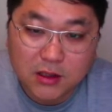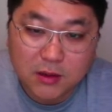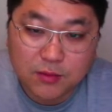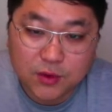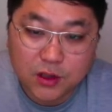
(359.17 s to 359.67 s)

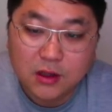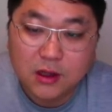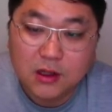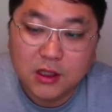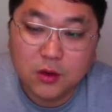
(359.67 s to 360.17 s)
제품들
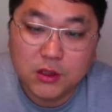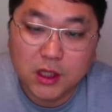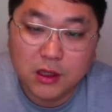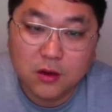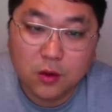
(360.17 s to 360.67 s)
이곳에
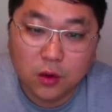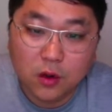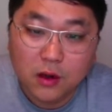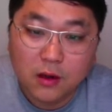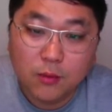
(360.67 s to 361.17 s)

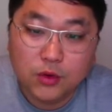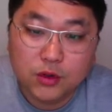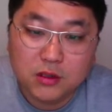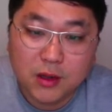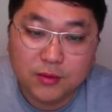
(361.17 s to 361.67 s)
있고 모든
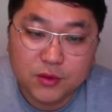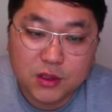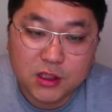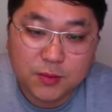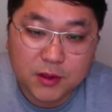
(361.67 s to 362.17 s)
제품들
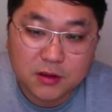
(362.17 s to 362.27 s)
20%